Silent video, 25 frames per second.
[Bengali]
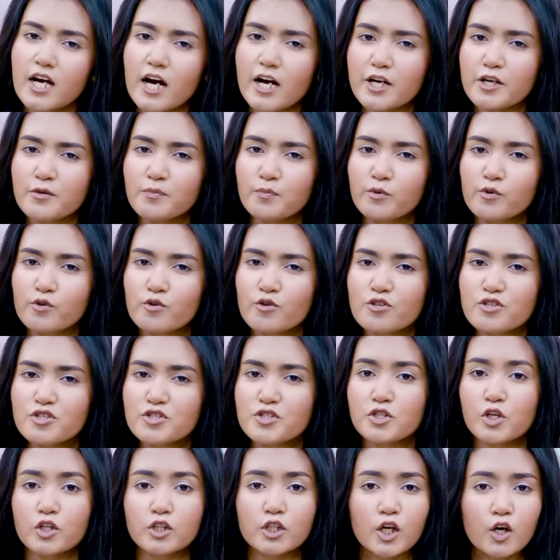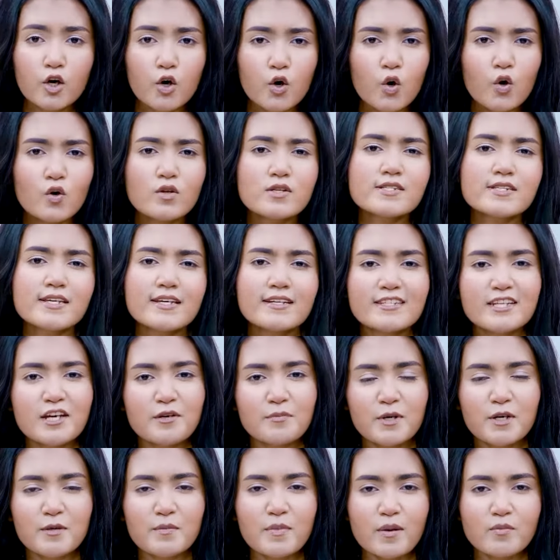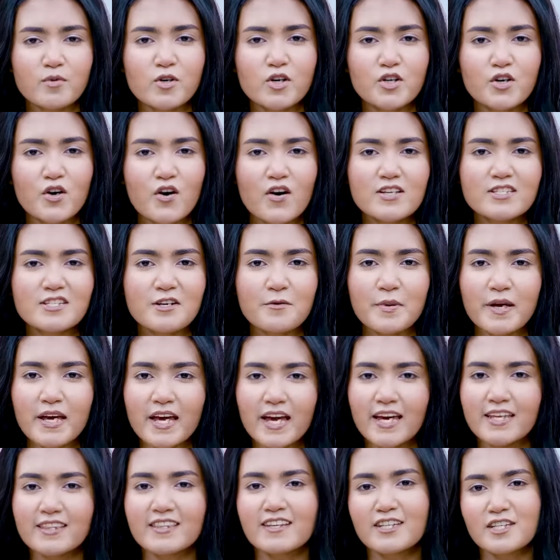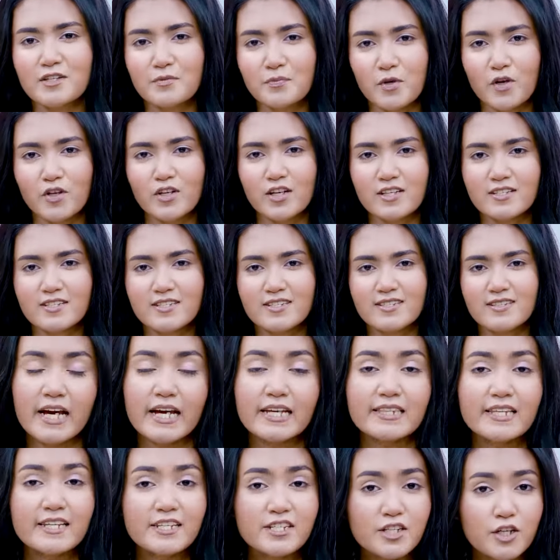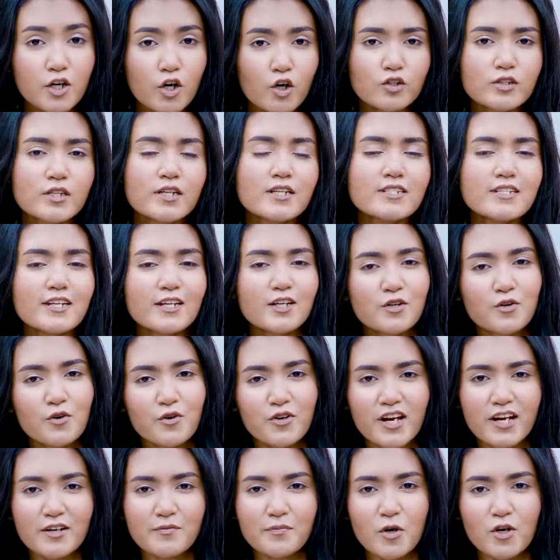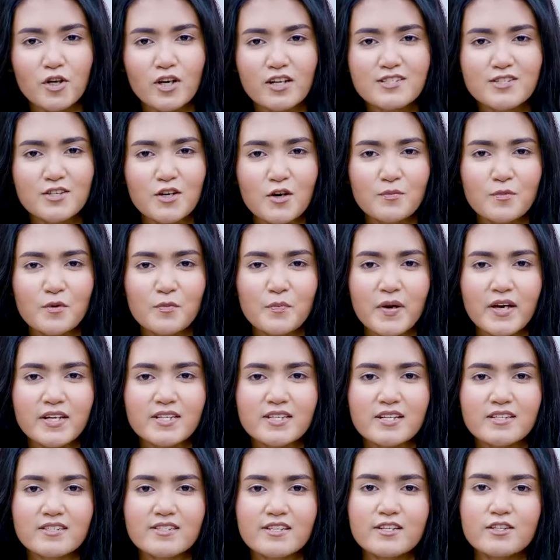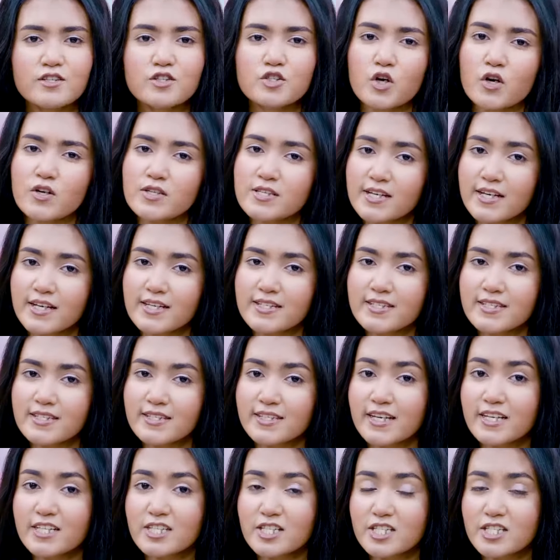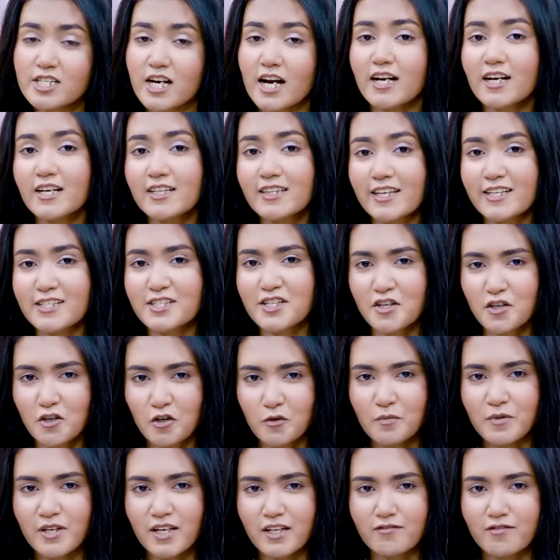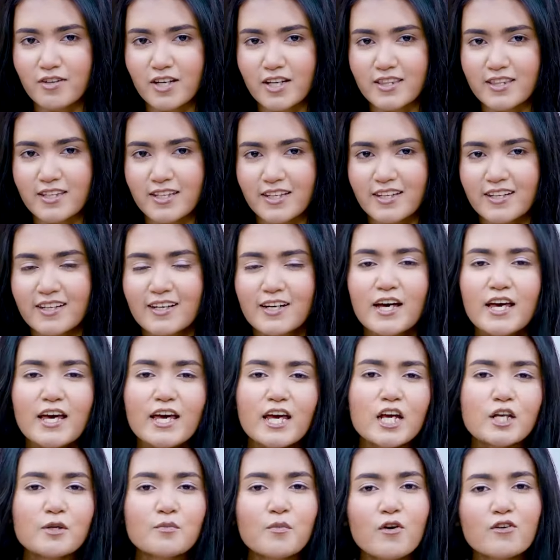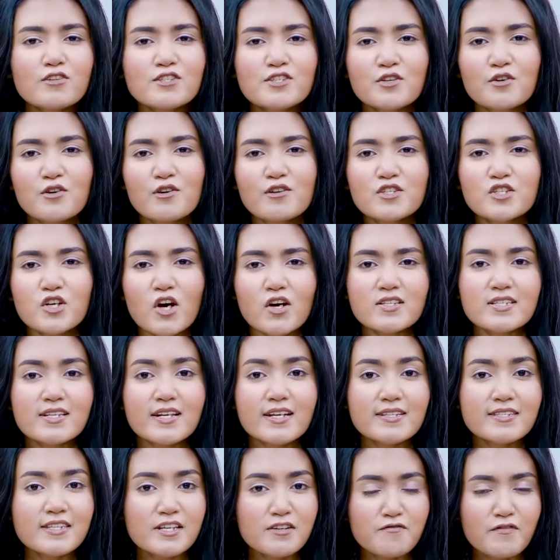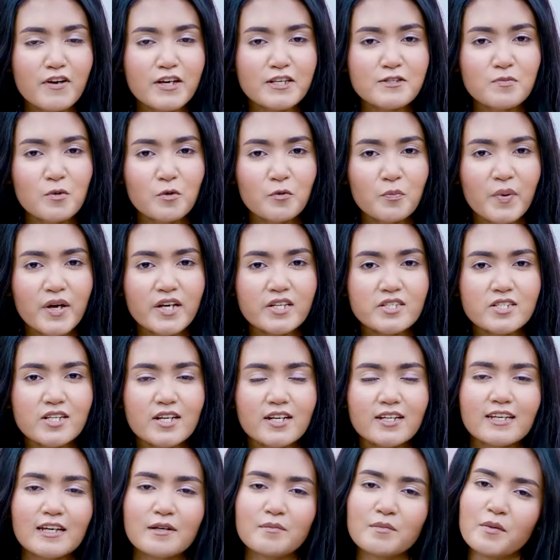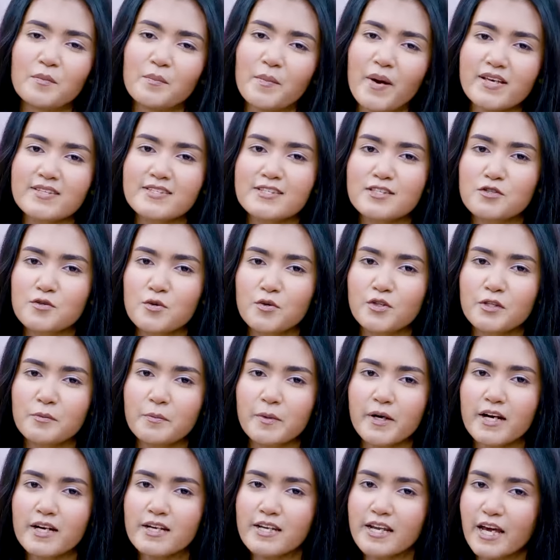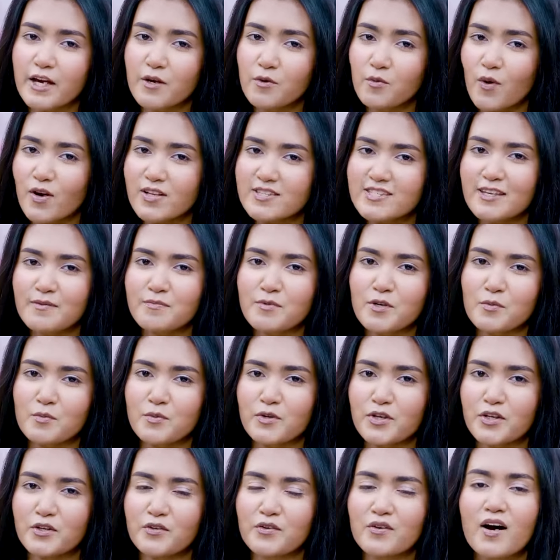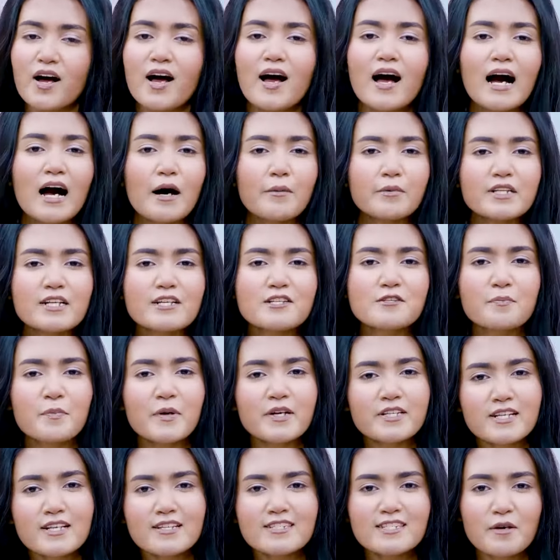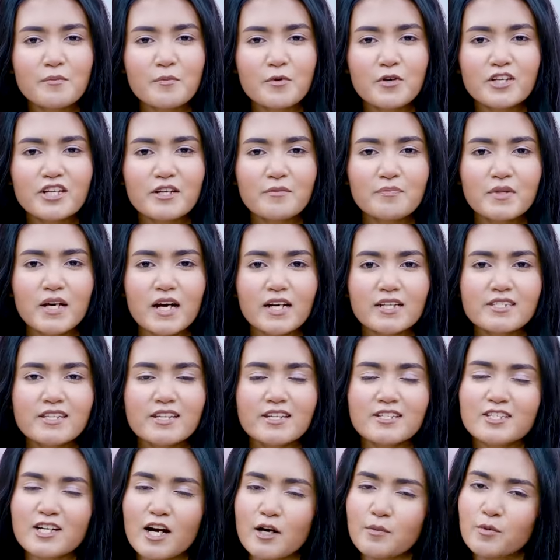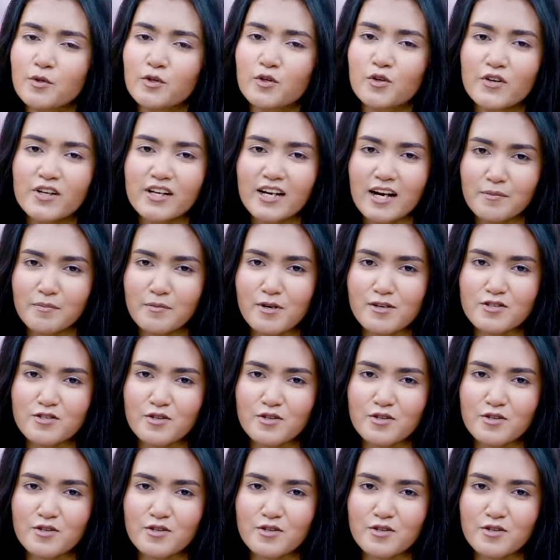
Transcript: নারী পুরুষ তথা অল স্কিন টাইপে ব্যবহার করা যাবে এই তিনটি প্রোডাক্টস এই তিনটি অথেন্টিক কোরিয়ান প্রোডাক্টস কম্বো পেয়ে যাচ্ছেন চয়েস লেগেসিতে সারা দেশে হোম ডেলিভারিতেই ইনবক্স করুন চয়েস লেগেসির ফেসবুক পেজে কিংবা মেসেজ করতে পারেন এই হোয়াটসঅ্যাপ নম্বরেও আমাদের স্পেশাল সাপোর্ট টিম থাকছে সার্বক্ষণিক আপনার